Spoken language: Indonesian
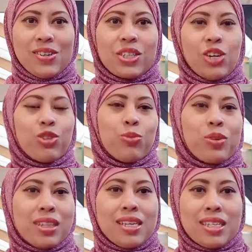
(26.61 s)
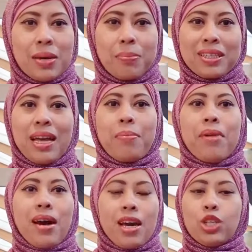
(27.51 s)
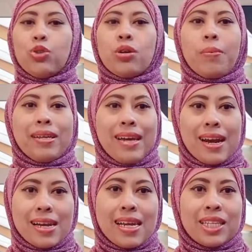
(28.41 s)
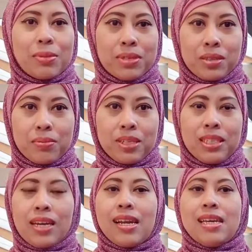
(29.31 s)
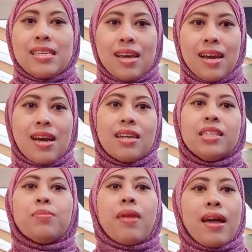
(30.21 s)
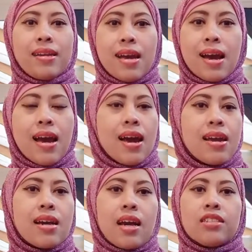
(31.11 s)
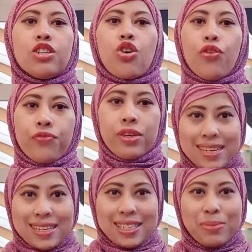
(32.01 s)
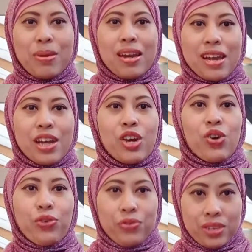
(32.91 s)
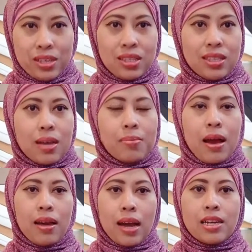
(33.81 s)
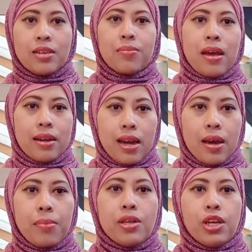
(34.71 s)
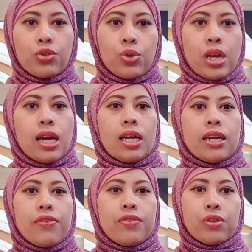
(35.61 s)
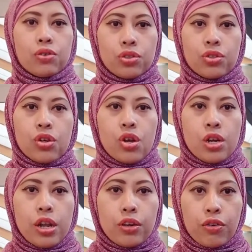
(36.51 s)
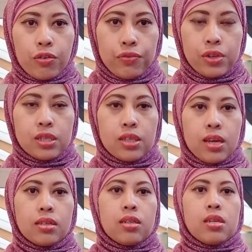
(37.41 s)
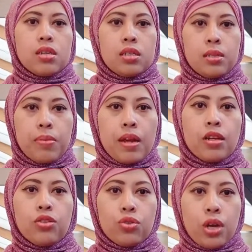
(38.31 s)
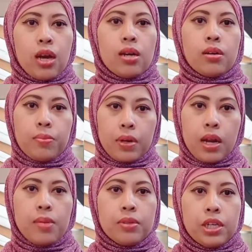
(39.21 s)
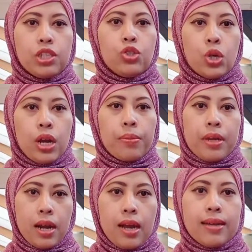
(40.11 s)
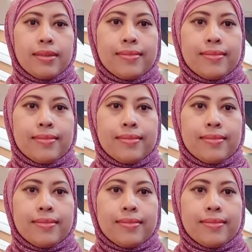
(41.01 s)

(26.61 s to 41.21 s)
Oke, untuk pertanyaan yang pertama itu kebanyakan dari teman-teman yang nanya di Belanda ada nggak sih COVID? Di Belanda ada COVID dan bahkan di Belanda banyak juga yang kena virus dari COVID dan di Belanda juga pernah menjadi zona merah.